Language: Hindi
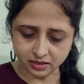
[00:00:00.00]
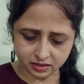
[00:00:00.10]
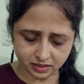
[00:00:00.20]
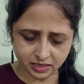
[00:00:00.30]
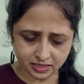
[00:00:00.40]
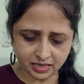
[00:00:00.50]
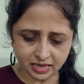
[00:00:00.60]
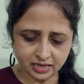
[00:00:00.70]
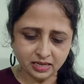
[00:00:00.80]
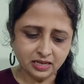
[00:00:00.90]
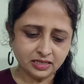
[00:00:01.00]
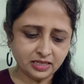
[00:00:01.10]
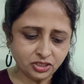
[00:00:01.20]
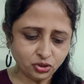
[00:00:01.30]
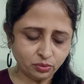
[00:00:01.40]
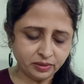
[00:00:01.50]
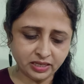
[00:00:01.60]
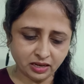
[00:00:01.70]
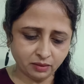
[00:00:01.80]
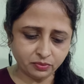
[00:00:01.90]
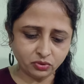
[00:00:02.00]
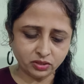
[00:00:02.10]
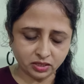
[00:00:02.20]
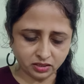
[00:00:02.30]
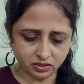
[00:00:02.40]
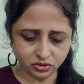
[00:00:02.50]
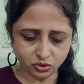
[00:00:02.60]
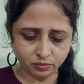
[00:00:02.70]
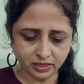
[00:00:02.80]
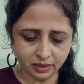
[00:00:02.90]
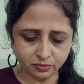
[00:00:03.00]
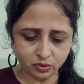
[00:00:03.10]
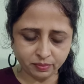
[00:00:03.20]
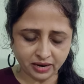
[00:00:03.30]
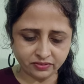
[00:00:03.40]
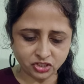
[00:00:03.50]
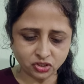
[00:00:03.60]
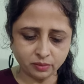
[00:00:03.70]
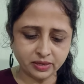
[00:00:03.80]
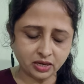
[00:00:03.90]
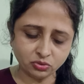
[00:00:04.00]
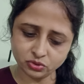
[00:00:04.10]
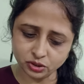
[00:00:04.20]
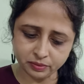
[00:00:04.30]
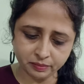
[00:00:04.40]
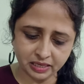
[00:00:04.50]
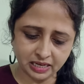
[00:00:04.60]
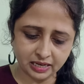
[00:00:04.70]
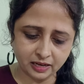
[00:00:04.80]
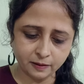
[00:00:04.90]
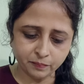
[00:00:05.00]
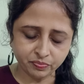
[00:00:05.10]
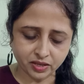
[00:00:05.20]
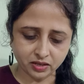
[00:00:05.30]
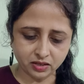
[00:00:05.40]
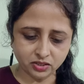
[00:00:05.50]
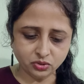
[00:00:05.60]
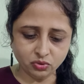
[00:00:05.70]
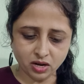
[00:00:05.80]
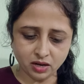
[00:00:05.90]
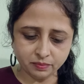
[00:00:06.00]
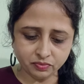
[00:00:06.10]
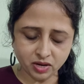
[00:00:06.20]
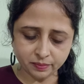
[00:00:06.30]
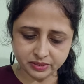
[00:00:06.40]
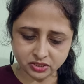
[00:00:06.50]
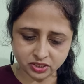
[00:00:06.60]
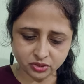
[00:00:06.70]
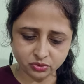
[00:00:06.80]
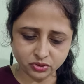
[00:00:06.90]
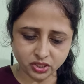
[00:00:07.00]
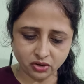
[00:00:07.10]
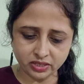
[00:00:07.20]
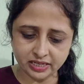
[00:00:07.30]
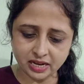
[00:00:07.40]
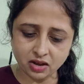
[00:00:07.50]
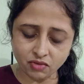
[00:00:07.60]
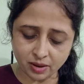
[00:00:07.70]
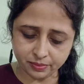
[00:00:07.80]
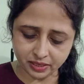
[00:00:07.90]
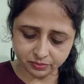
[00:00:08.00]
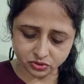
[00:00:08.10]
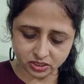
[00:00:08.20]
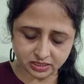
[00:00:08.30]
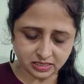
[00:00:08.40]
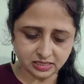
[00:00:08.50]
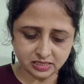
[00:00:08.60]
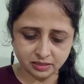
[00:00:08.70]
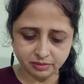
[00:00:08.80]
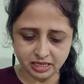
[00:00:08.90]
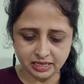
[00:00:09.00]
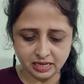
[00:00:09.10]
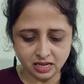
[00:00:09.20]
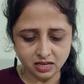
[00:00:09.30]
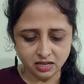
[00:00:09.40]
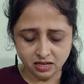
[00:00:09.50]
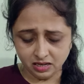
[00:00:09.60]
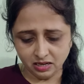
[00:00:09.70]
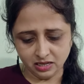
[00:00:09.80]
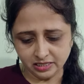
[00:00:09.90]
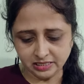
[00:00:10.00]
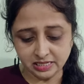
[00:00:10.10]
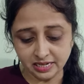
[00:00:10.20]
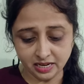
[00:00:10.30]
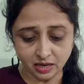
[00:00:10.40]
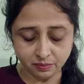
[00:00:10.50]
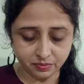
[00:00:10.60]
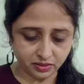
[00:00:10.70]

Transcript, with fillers: लग रहा है कि जो भी आपको जो भी आपको प्राइवेट जॉब या कुछ भी मिलेगा तो आप वहाँ पर स्टक हो जाओगे या वहाँ पर आपको सक्सेस नहीं मिलेगा इसलिए आप